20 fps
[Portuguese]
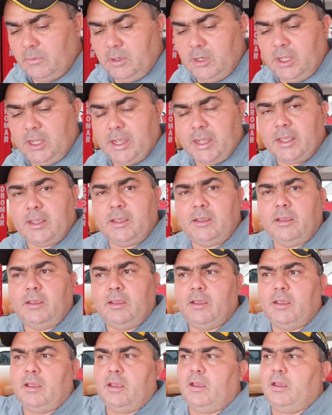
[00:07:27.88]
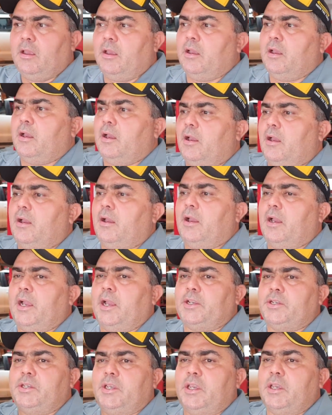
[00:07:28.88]
E aí
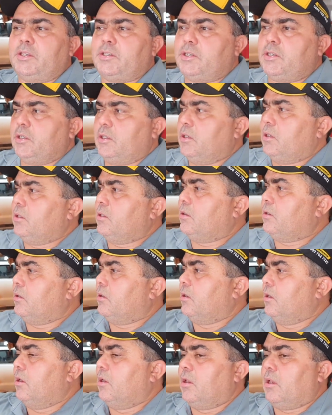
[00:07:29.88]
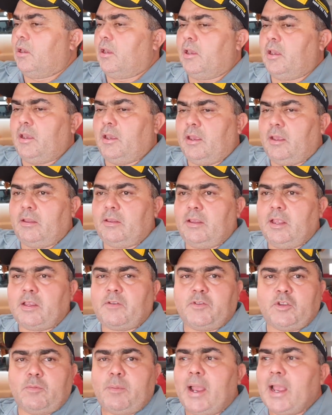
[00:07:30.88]
a gente é, tenta
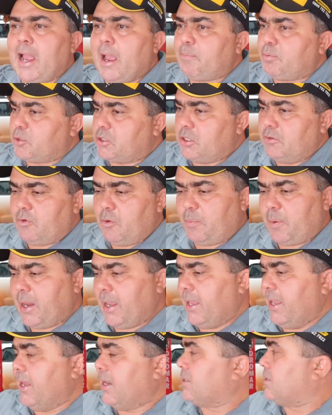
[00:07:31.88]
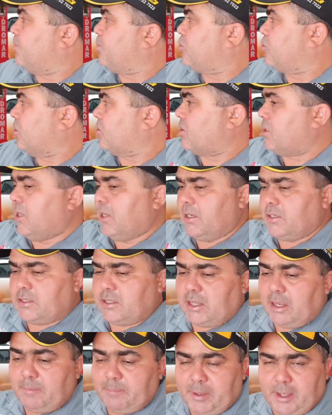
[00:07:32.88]
fazer o mais rápido possível para eles e para os outros clientes
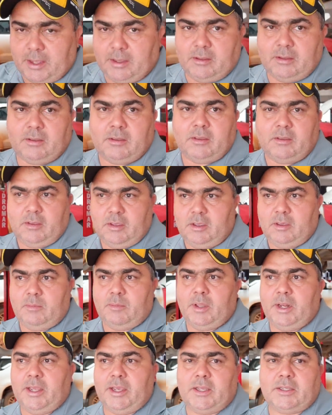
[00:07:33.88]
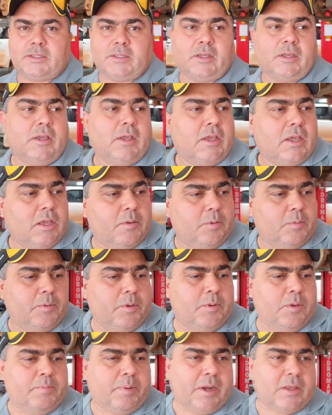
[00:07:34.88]
também, beleza? E,
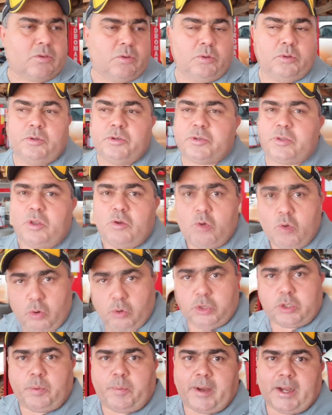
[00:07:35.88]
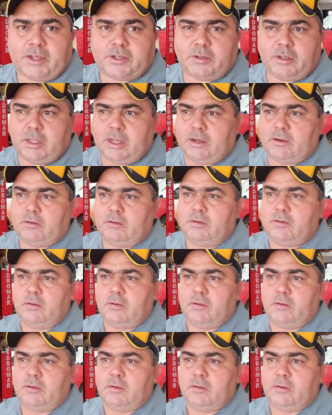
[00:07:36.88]
e, e para tudo isso tem um custo operacional.